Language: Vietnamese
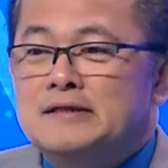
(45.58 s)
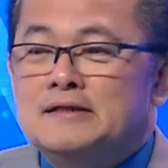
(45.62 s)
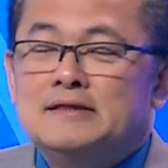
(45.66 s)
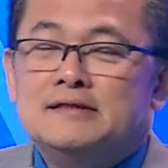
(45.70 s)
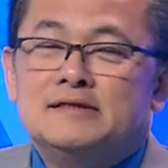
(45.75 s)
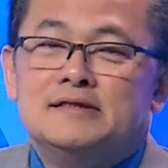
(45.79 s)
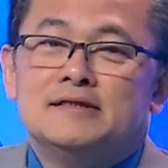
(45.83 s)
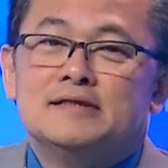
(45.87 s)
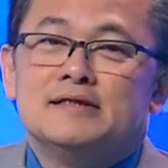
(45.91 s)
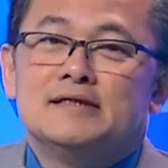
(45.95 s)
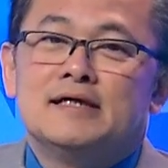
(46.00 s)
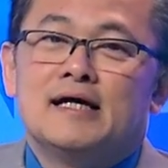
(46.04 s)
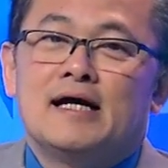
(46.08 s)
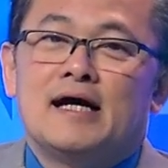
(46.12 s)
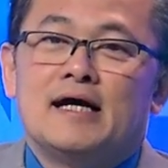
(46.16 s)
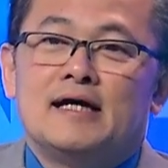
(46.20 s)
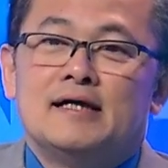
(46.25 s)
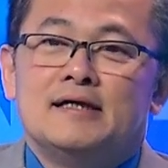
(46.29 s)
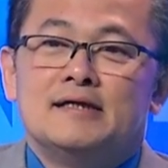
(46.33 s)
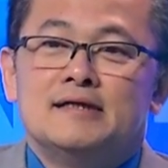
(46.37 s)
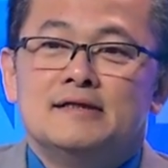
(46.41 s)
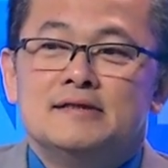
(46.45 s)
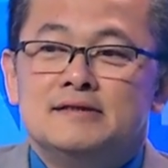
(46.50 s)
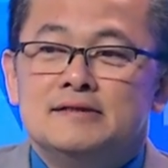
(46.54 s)
giữa
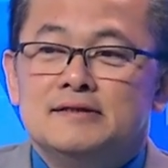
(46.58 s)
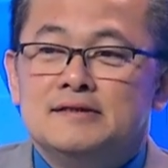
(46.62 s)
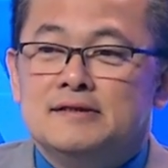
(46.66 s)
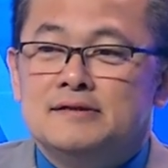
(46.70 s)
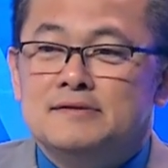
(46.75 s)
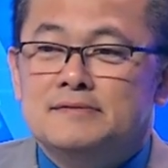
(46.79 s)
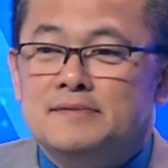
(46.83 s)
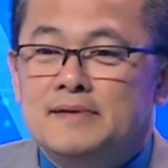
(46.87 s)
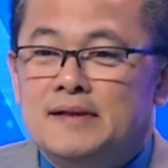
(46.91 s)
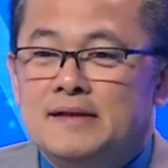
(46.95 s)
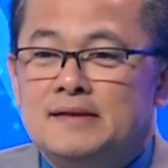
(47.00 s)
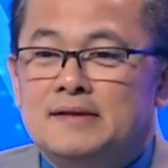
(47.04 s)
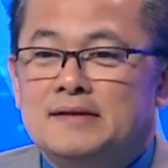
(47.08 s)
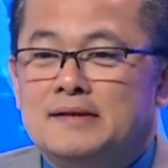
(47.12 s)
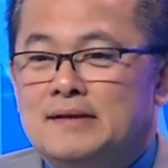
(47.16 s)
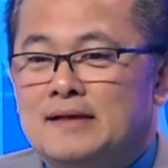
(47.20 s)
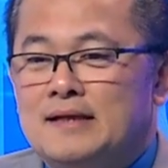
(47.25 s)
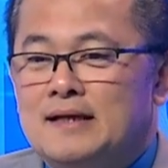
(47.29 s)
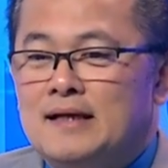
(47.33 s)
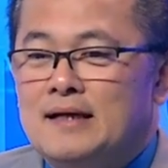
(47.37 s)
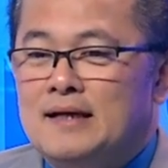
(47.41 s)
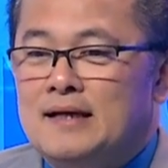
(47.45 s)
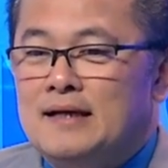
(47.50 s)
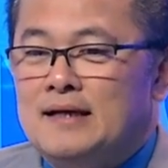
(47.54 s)
hai ứng cử viên
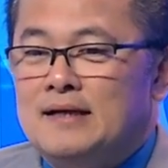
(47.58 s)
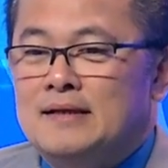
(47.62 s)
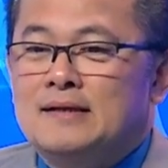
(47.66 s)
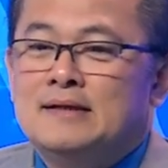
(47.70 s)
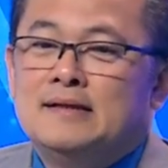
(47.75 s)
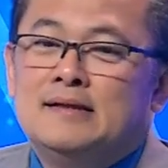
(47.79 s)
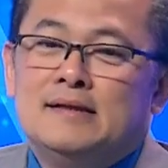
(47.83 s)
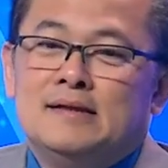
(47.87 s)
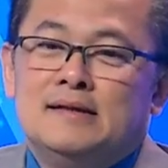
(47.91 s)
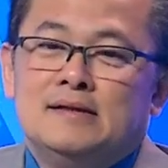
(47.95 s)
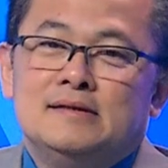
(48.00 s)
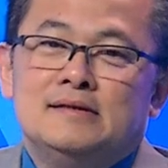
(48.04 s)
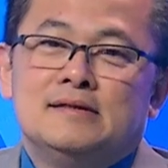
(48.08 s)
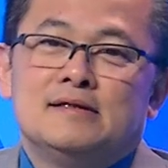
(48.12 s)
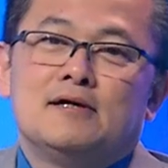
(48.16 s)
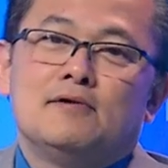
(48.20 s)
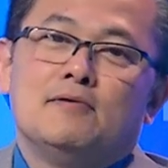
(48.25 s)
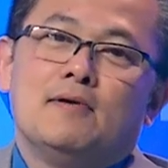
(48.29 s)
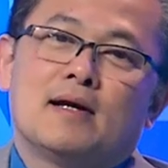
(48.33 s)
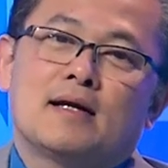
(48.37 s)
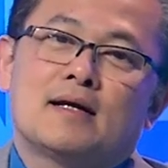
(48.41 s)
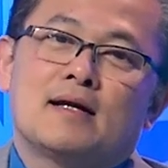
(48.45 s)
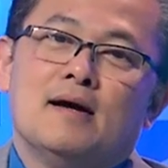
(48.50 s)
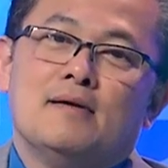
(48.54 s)
là những cái
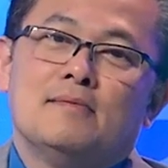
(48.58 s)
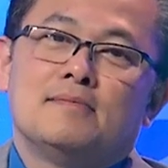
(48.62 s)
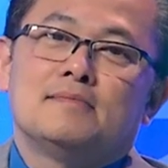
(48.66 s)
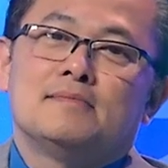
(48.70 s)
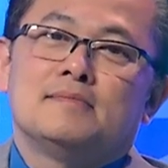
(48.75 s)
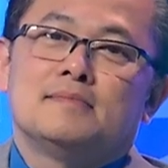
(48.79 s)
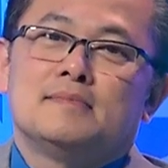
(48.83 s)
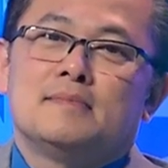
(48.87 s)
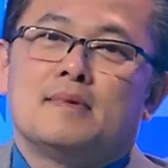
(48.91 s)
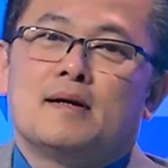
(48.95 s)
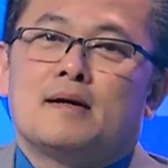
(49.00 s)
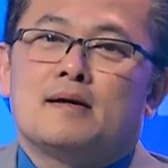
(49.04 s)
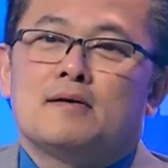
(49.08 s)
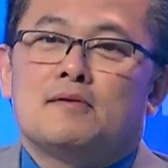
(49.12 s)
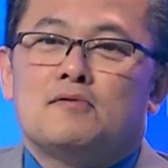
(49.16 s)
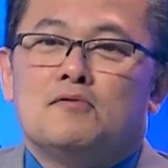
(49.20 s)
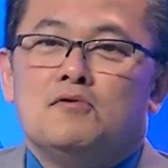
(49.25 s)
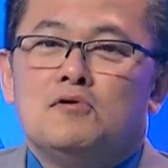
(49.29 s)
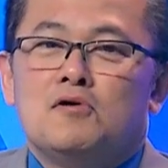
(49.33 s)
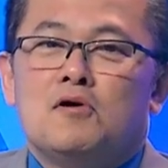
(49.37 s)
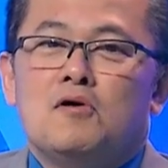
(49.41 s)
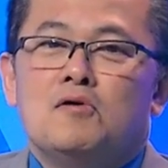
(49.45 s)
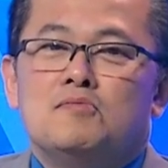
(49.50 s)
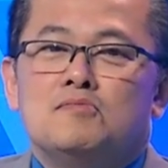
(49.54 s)
hoạt động mà
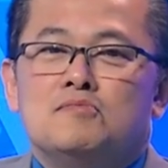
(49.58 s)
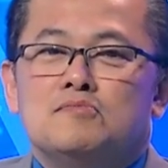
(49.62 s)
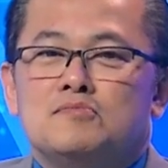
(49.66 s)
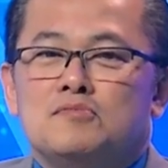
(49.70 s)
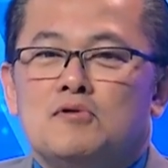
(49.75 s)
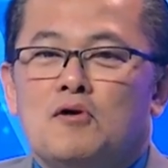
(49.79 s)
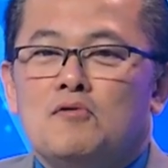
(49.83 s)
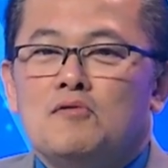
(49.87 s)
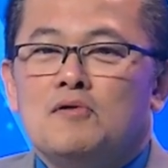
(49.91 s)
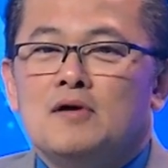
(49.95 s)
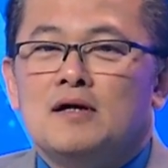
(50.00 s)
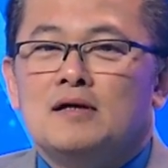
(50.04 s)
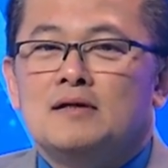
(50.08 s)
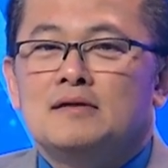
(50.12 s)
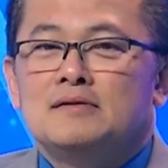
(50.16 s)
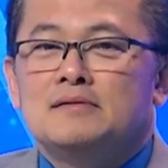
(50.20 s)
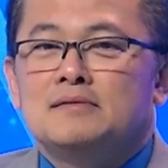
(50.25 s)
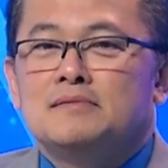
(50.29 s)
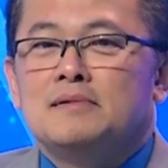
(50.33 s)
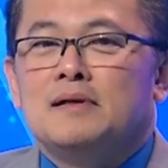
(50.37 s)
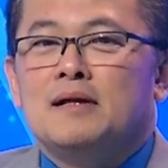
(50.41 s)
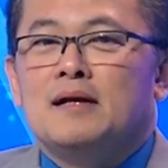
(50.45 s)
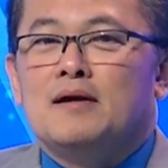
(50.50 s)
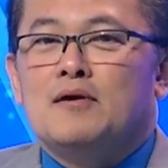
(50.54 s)
cuối cùng nỗ lực
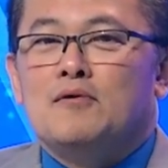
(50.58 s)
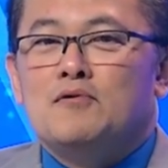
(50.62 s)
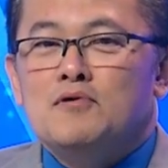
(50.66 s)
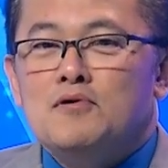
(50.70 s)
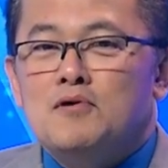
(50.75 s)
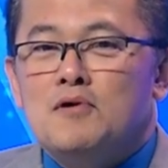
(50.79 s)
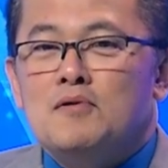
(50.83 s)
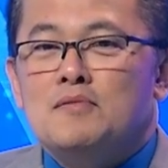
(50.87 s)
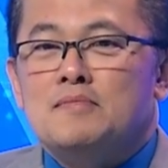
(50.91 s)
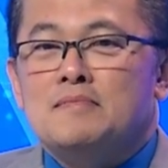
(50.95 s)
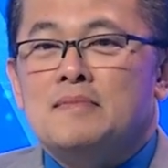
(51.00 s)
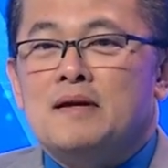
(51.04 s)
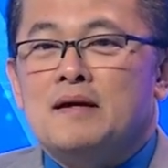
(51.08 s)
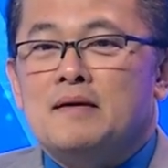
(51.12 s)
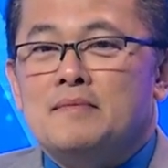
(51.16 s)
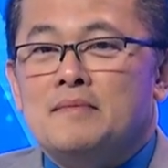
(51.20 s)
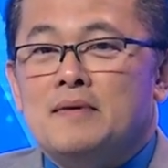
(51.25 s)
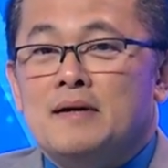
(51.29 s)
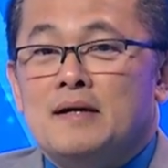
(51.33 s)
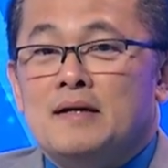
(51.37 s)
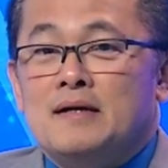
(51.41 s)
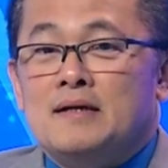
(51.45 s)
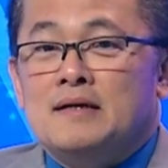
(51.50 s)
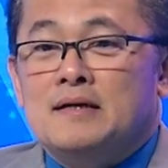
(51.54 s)
và là cuối cùng để
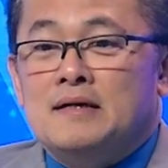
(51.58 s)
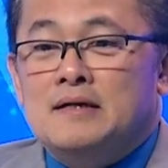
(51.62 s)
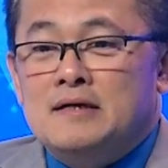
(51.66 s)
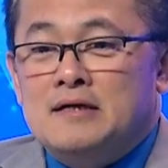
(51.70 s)
mà